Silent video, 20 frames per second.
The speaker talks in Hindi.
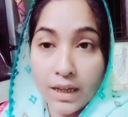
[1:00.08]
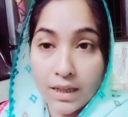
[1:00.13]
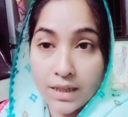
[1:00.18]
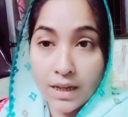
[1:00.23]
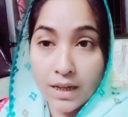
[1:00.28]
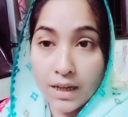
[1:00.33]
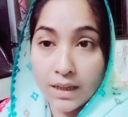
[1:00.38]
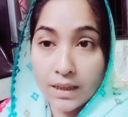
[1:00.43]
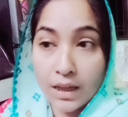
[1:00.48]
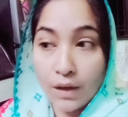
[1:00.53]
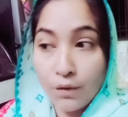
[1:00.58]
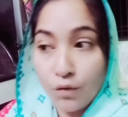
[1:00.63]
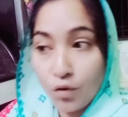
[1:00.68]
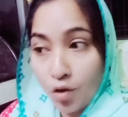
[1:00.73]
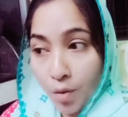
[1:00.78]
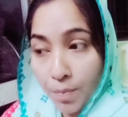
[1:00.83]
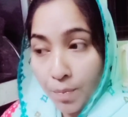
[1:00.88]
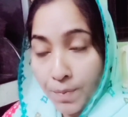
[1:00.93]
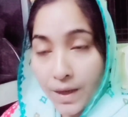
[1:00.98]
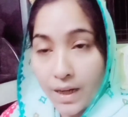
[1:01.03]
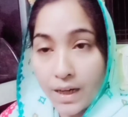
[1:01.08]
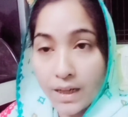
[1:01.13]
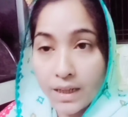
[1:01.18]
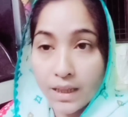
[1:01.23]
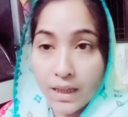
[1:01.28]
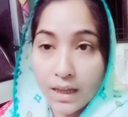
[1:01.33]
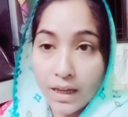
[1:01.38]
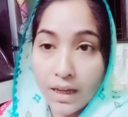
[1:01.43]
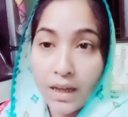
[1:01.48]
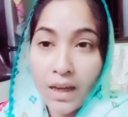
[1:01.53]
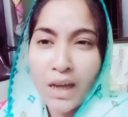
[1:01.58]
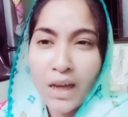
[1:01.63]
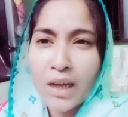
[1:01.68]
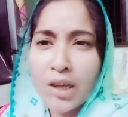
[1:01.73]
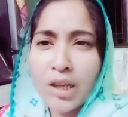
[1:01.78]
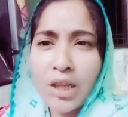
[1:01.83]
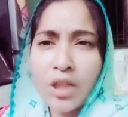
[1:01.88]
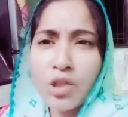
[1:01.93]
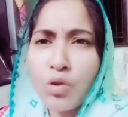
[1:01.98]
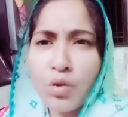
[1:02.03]
अच्छा लगता है वो कॉपी करते हैं
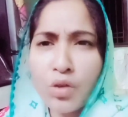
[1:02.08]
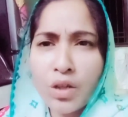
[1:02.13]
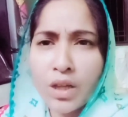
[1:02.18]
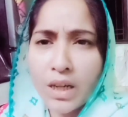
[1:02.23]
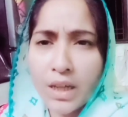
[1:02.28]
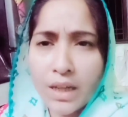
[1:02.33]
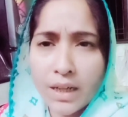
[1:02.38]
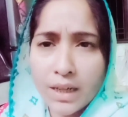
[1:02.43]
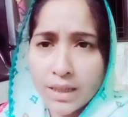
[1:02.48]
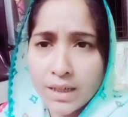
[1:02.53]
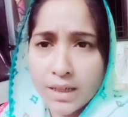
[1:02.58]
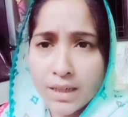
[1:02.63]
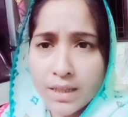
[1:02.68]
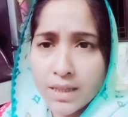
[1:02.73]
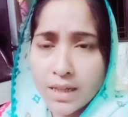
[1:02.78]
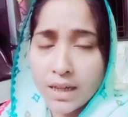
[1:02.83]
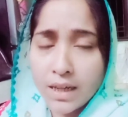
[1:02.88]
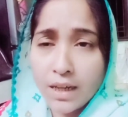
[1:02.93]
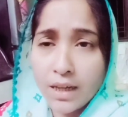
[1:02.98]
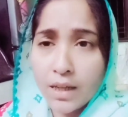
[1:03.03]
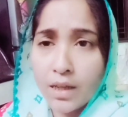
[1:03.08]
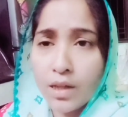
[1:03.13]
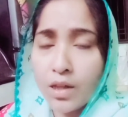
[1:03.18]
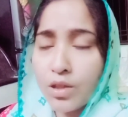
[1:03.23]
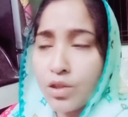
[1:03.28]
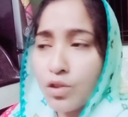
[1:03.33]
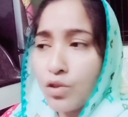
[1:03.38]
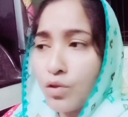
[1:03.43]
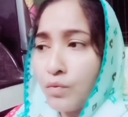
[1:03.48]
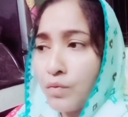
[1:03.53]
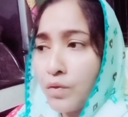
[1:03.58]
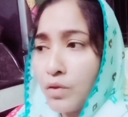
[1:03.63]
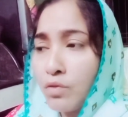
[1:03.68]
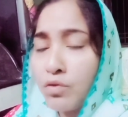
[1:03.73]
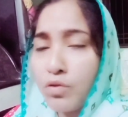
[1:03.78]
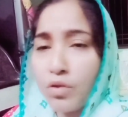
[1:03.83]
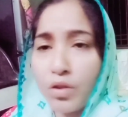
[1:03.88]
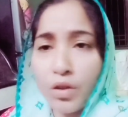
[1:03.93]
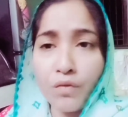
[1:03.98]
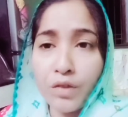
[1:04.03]
क्योंकि छोटे क्रिएटर्स के जो
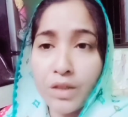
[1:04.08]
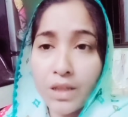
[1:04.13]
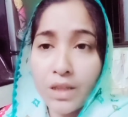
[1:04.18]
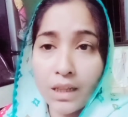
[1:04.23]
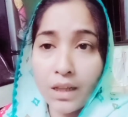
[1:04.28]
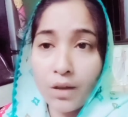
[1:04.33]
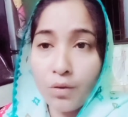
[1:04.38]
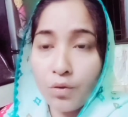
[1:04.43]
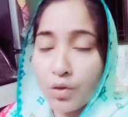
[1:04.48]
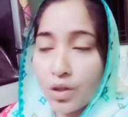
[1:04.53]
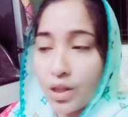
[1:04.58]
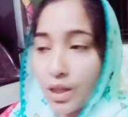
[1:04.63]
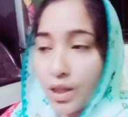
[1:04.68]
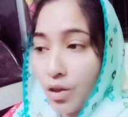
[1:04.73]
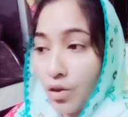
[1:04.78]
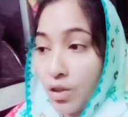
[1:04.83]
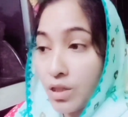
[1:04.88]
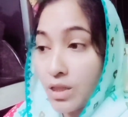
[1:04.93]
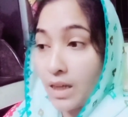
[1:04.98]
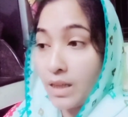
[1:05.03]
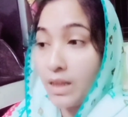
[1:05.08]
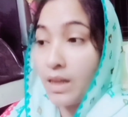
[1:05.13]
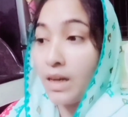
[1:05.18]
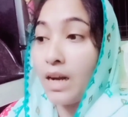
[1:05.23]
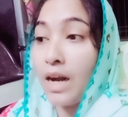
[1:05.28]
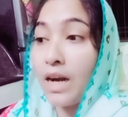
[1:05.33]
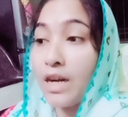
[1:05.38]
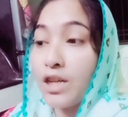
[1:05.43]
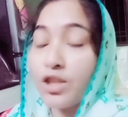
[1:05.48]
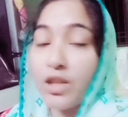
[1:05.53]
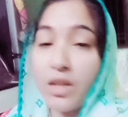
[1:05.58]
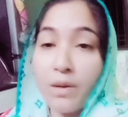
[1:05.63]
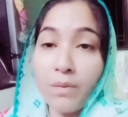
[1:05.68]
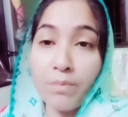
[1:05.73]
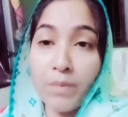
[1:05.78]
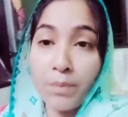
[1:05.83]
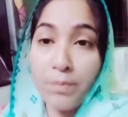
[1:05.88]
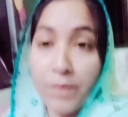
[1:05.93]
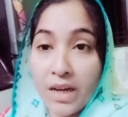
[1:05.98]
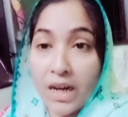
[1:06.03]
व्यूज़ होते हैं वो ज़्यादा होते नहीं और ज़्यादा लार्ज
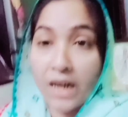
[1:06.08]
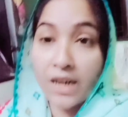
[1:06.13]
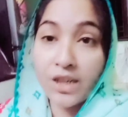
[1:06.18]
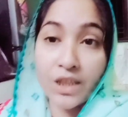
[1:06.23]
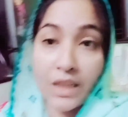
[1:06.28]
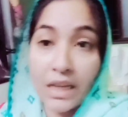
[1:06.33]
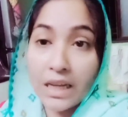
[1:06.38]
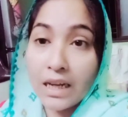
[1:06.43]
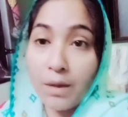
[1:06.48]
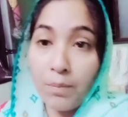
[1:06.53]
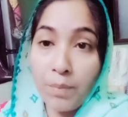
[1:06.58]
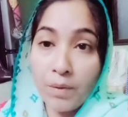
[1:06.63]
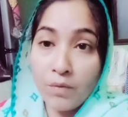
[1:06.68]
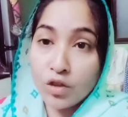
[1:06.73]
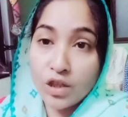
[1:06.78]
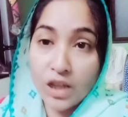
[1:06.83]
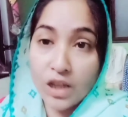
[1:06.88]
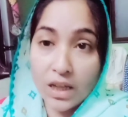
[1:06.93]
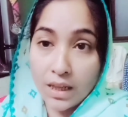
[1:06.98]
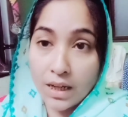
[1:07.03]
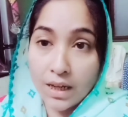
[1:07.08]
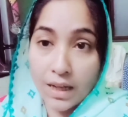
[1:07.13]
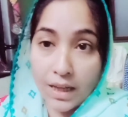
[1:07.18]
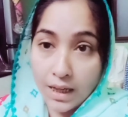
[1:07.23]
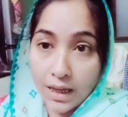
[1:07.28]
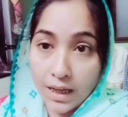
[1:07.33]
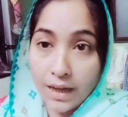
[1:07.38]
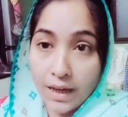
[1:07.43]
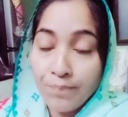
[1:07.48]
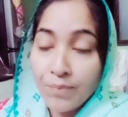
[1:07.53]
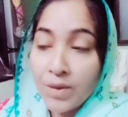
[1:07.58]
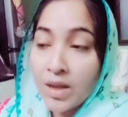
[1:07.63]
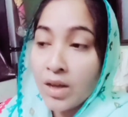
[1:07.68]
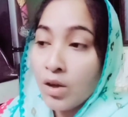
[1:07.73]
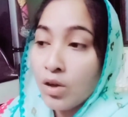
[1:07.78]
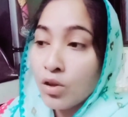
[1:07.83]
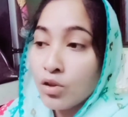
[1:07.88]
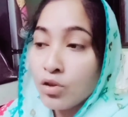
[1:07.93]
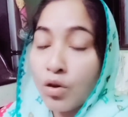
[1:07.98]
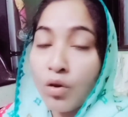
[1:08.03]
नंबर पर लार्ज स्केल पर वो जाता नहीं है
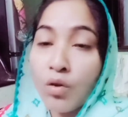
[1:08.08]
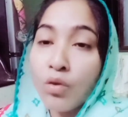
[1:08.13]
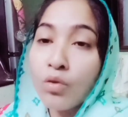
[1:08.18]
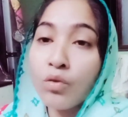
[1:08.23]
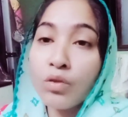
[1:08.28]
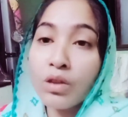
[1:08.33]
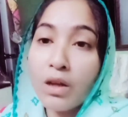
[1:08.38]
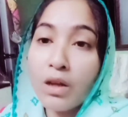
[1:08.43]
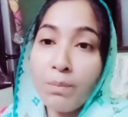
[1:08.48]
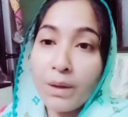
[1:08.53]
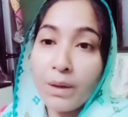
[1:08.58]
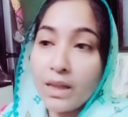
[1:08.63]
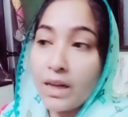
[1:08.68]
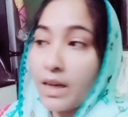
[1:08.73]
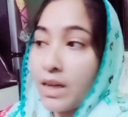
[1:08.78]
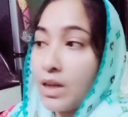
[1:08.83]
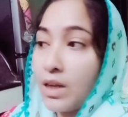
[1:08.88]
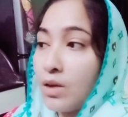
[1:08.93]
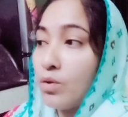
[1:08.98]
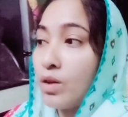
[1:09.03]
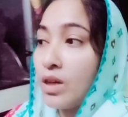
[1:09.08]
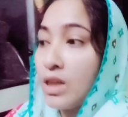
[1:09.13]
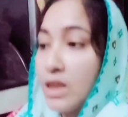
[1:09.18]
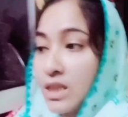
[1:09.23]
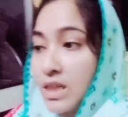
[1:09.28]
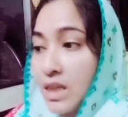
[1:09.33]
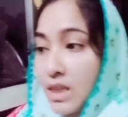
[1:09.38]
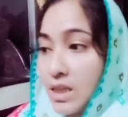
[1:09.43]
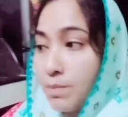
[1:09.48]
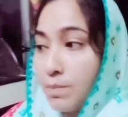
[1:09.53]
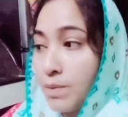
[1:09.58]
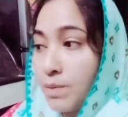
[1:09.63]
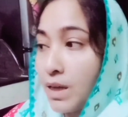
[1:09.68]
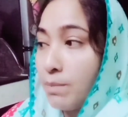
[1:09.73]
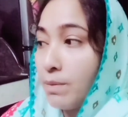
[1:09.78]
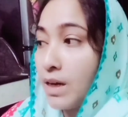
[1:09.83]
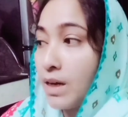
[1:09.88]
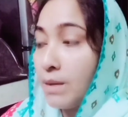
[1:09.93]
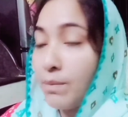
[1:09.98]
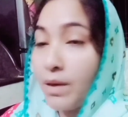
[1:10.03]
सो लोगों को उतना पता नहीं होगा इस रेसिपी के
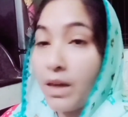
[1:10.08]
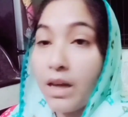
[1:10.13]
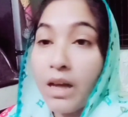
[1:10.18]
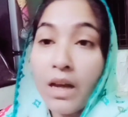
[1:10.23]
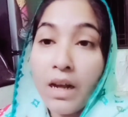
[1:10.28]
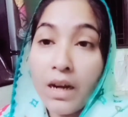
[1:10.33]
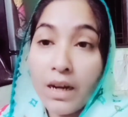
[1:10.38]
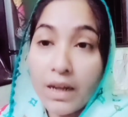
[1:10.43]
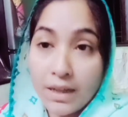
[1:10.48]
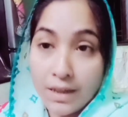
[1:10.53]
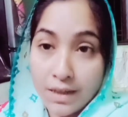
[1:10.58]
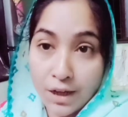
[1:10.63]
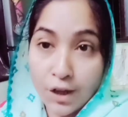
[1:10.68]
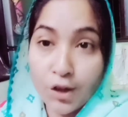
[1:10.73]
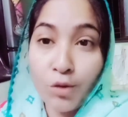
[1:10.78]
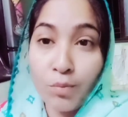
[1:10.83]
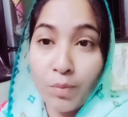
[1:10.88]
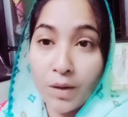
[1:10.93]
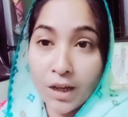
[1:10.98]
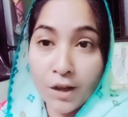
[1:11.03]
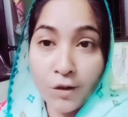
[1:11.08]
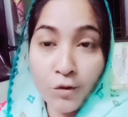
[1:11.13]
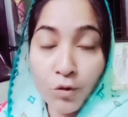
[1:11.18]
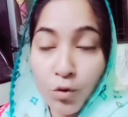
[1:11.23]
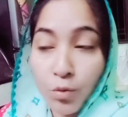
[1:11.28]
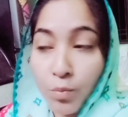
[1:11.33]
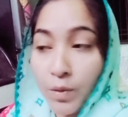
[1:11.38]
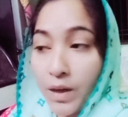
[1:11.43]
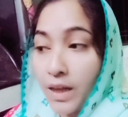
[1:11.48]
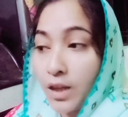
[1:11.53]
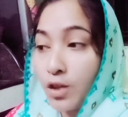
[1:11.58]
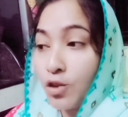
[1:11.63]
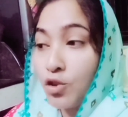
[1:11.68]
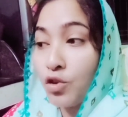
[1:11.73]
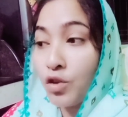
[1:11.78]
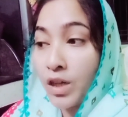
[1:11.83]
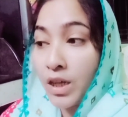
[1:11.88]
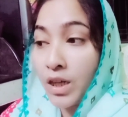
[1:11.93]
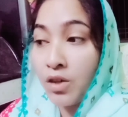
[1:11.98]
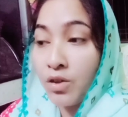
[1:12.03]
बारे में लेकिन ये तो बड़ी यूट्यूबर है तो
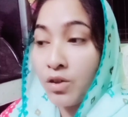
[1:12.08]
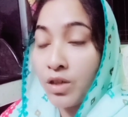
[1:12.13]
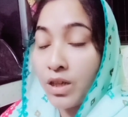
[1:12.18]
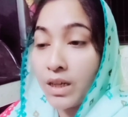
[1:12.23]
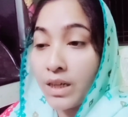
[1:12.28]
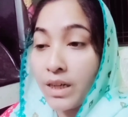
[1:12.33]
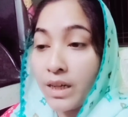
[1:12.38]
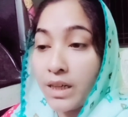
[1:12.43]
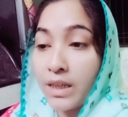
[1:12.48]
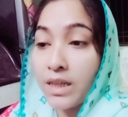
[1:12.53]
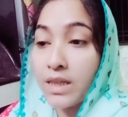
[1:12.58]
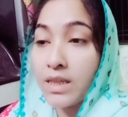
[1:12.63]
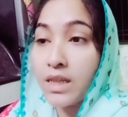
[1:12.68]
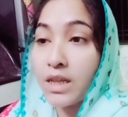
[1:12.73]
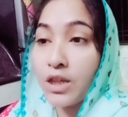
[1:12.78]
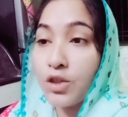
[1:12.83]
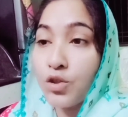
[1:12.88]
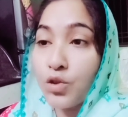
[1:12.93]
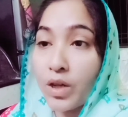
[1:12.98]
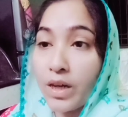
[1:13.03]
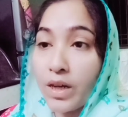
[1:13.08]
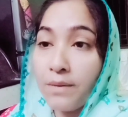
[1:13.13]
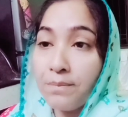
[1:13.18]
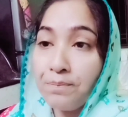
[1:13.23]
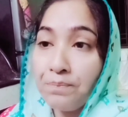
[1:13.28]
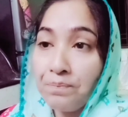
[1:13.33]
छोटे क्रिएटर्स के जो है ना